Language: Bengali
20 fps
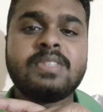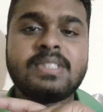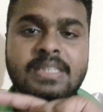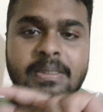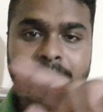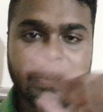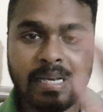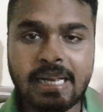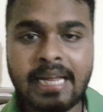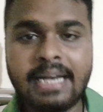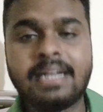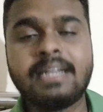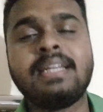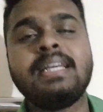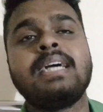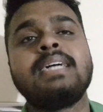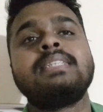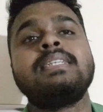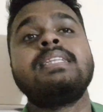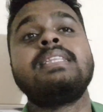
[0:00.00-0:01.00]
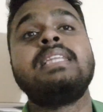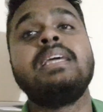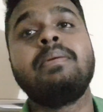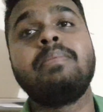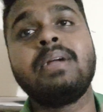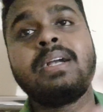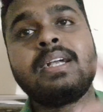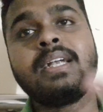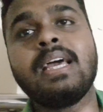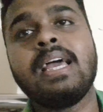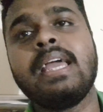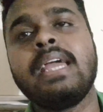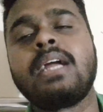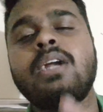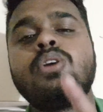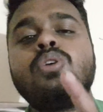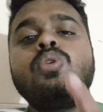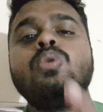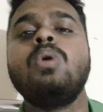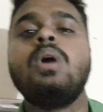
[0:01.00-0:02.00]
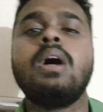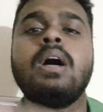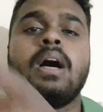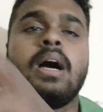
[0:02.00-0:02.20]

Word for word: সিমিলারিটি আছে দেবেরটা একটু